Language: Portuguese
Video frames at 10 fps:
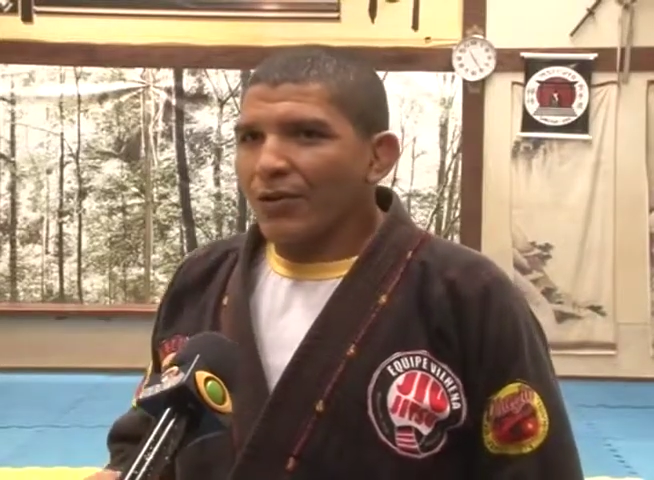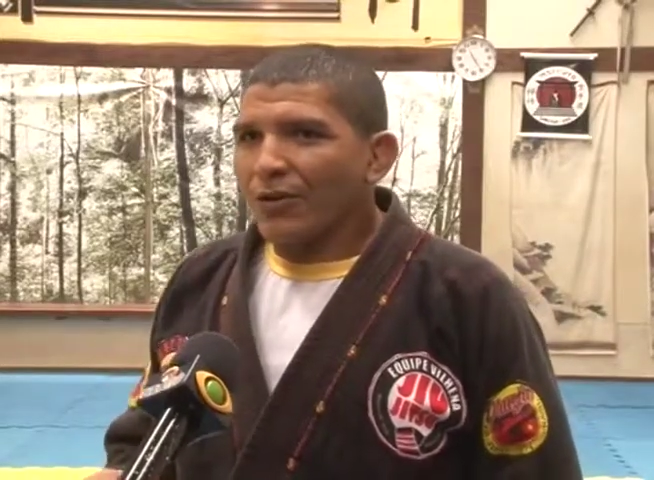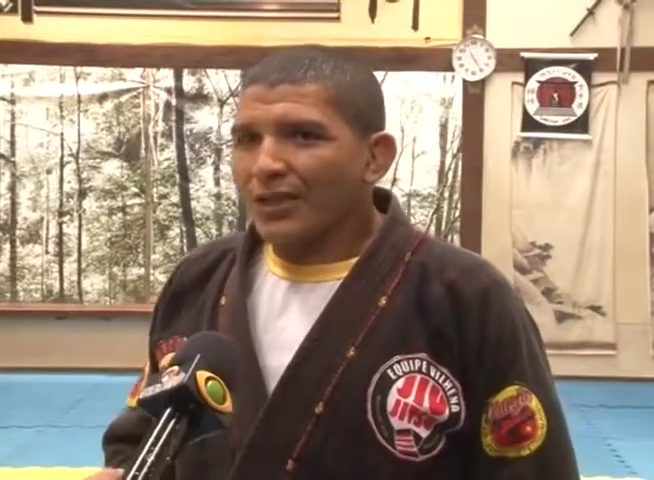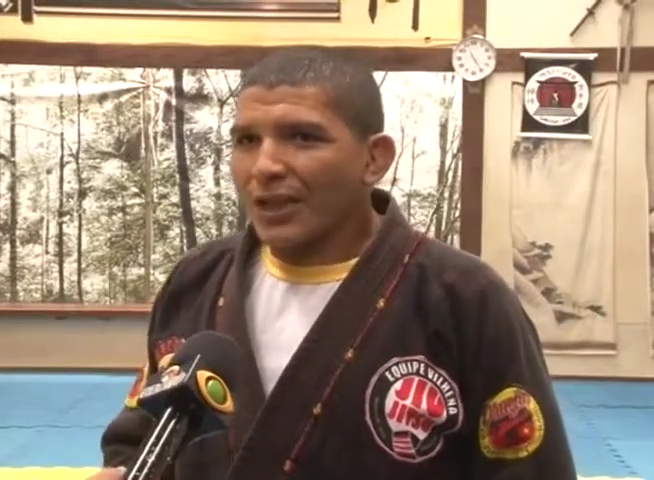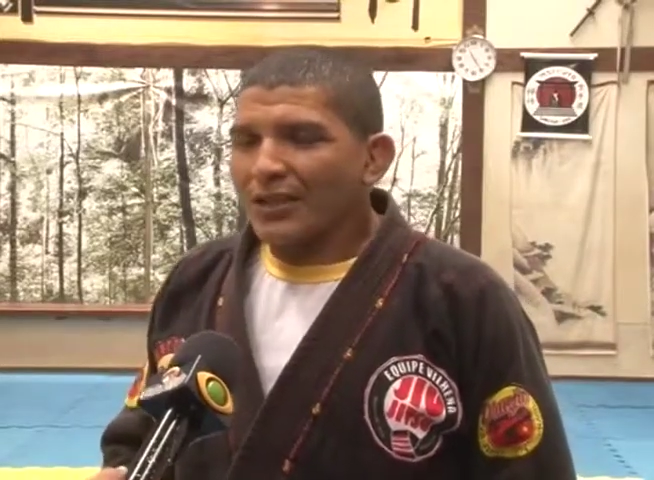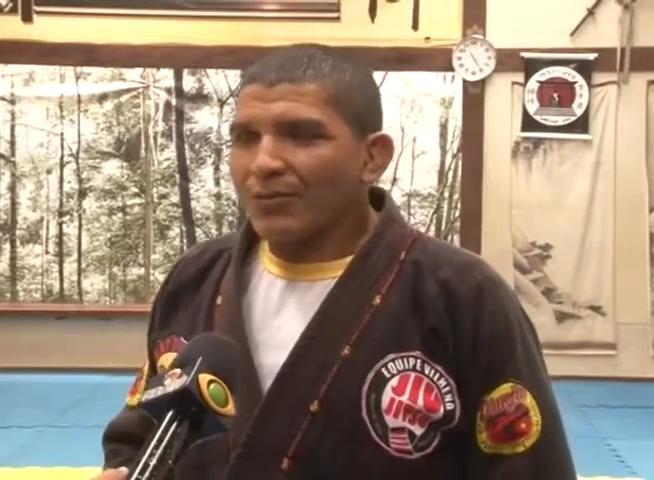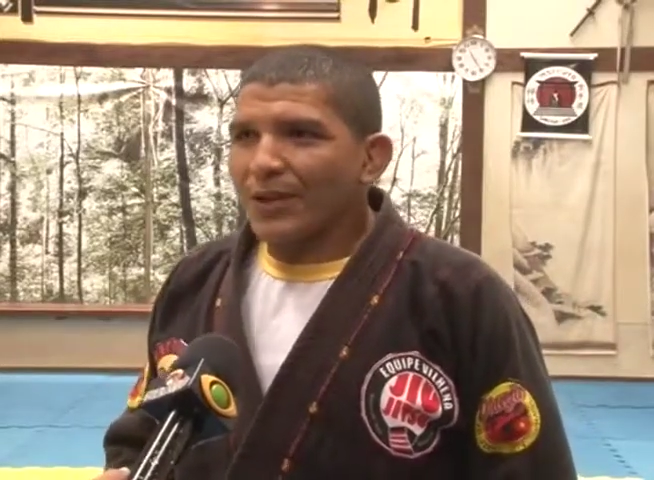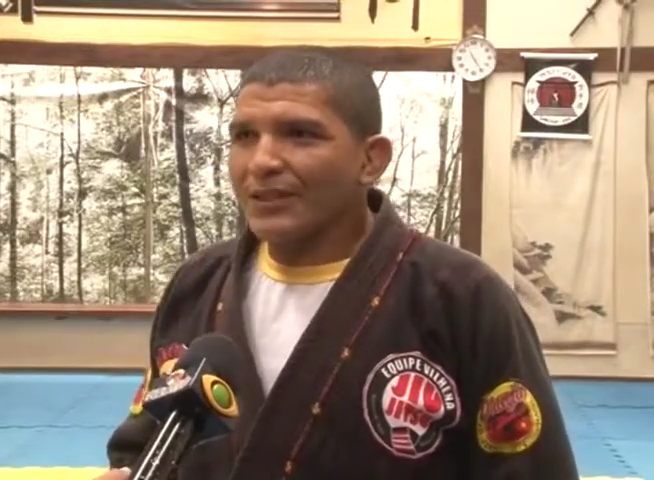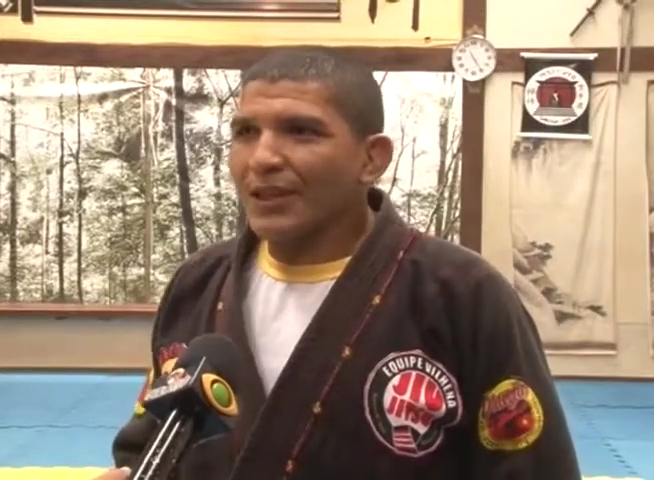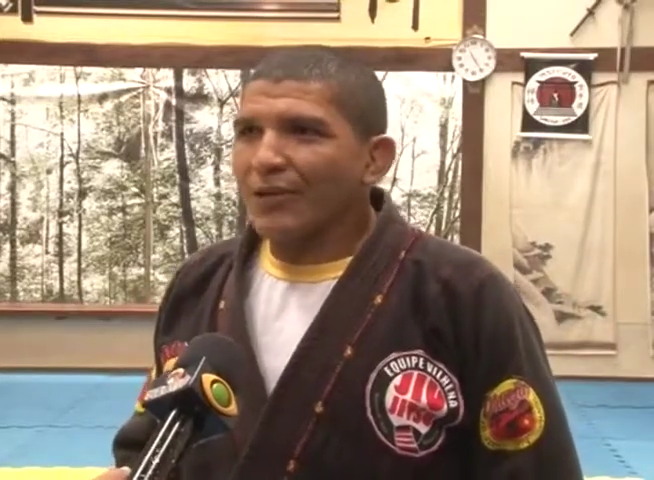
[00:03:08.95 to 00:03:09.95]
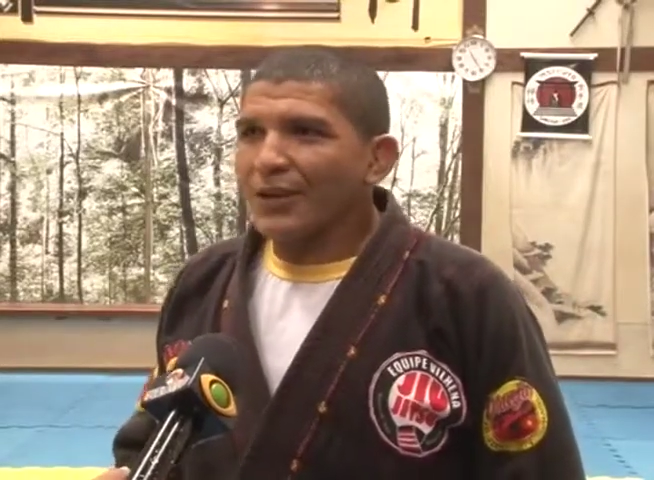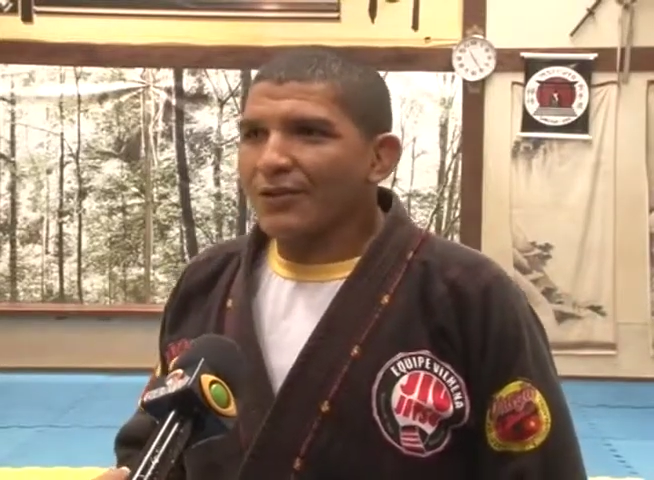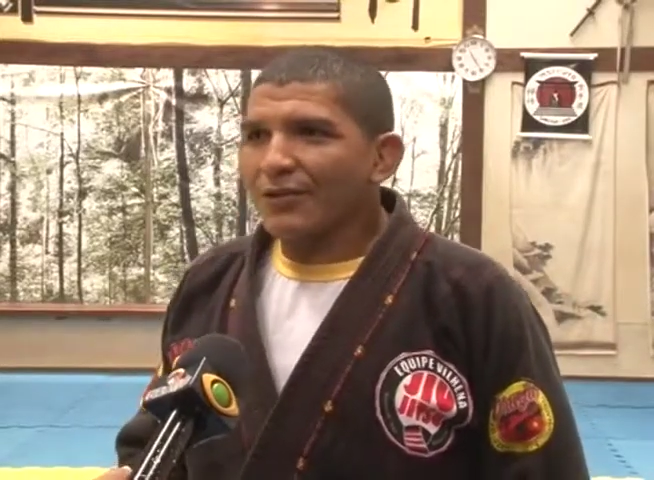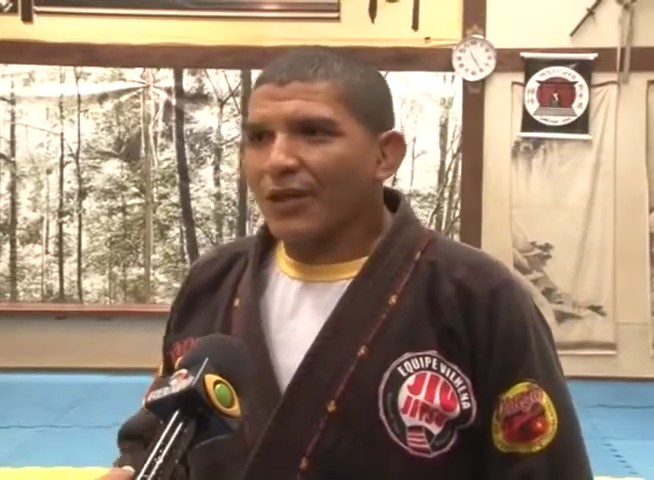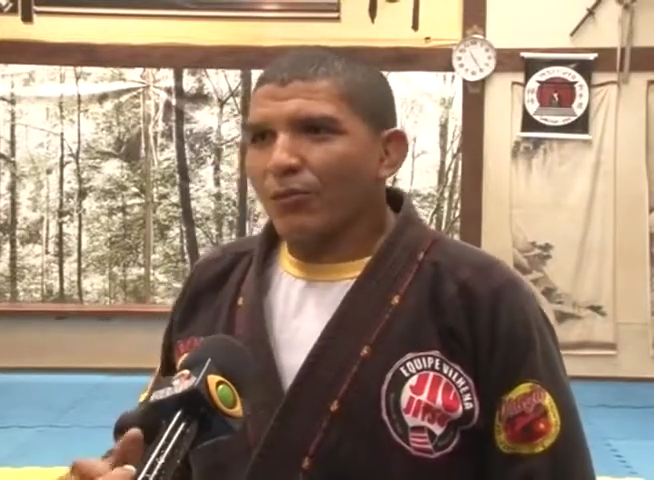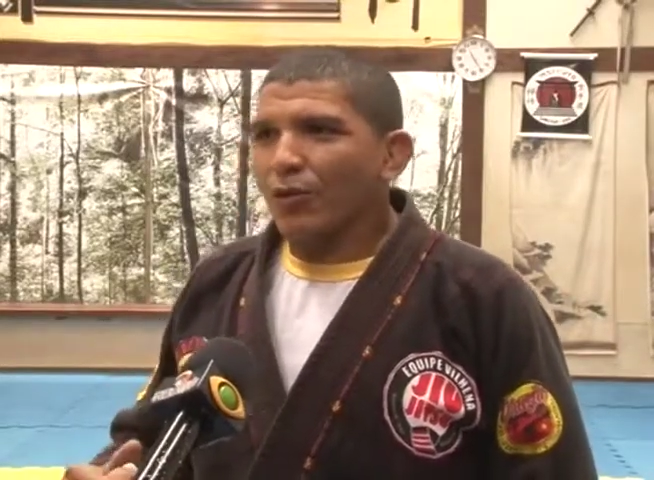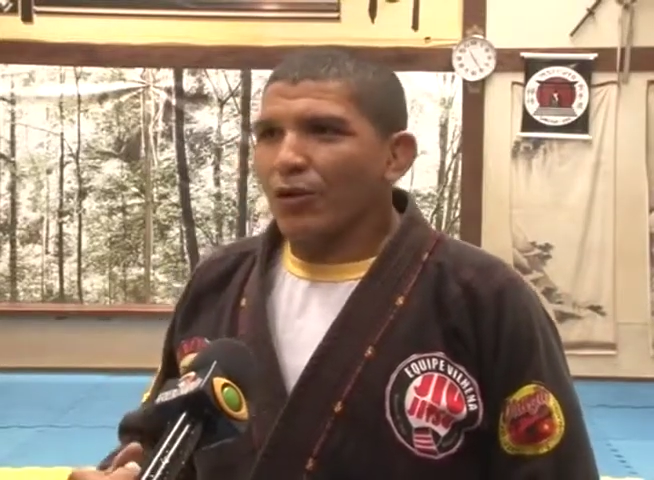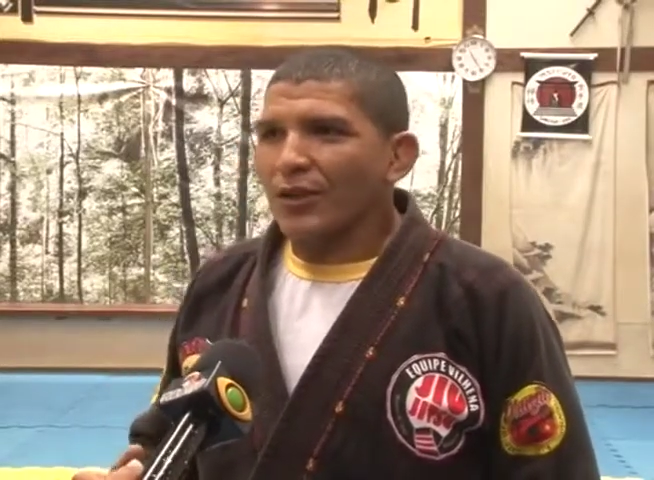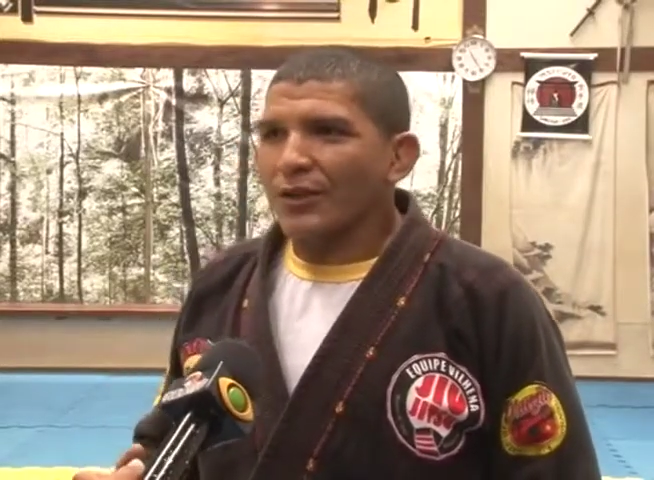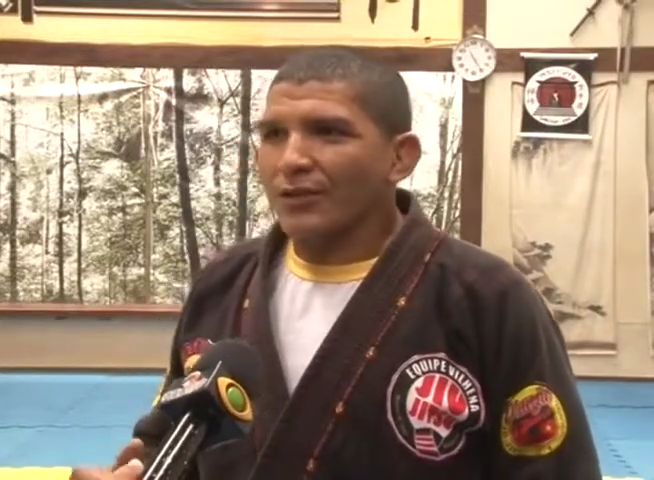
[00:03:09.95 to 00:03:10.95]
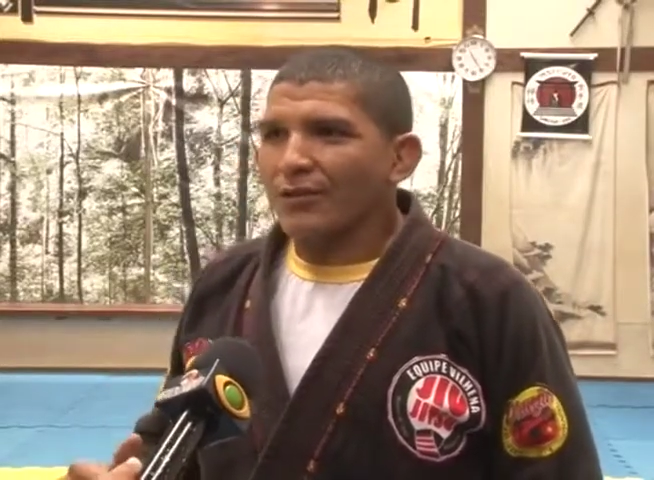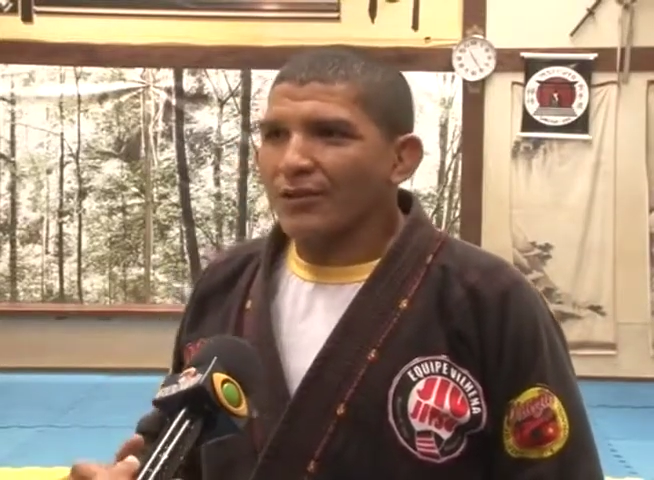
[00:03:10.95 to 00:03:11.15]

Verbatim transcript: onde a arte marcial ela não está morta,